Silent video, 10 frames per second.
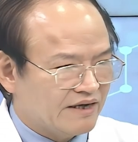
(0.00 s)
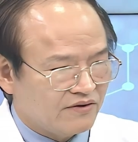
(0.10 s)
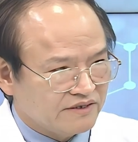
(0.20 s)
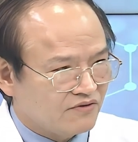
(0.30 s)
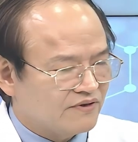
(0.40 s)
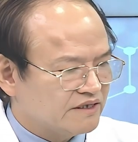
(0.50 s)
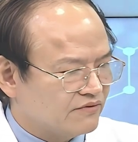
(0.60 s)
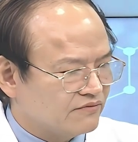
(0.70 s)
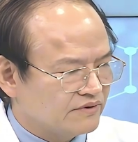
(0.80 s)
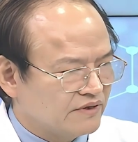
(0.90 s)
Cái đó rất quan
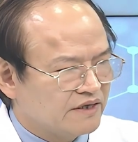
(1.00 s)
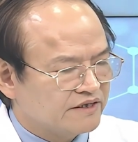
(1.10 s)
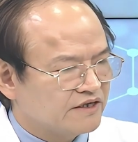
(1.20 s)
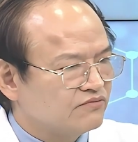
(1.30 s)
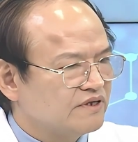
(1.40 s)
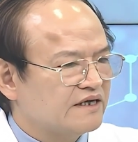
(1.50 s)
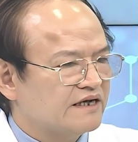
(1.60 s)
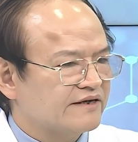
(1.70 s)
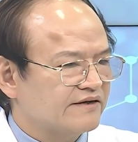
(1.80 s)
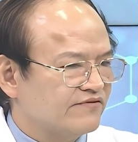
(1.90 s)
trọng, giống như
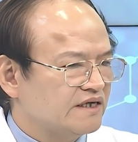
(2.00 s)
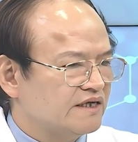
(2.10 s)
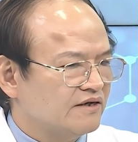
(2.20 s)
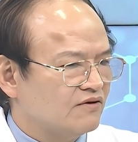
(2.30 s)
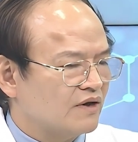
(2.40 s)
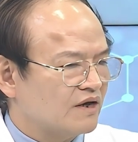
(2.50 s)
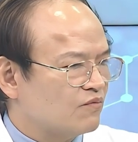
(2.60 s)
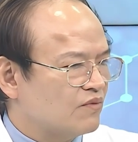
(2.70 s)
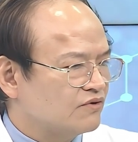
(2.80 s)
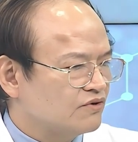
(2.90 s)
là phần hiệu quả
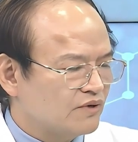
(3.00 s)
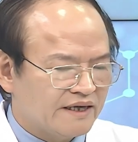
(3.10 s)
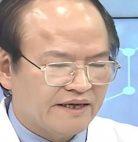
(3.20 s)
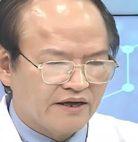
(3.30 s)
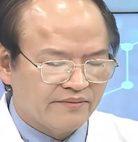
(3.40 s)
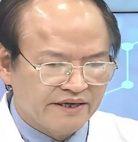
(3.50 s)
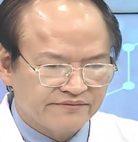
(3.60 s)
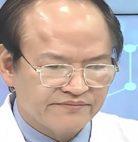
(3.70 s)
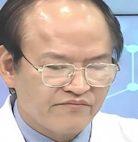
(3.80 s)
lọc máu tôi đã đề cập đến.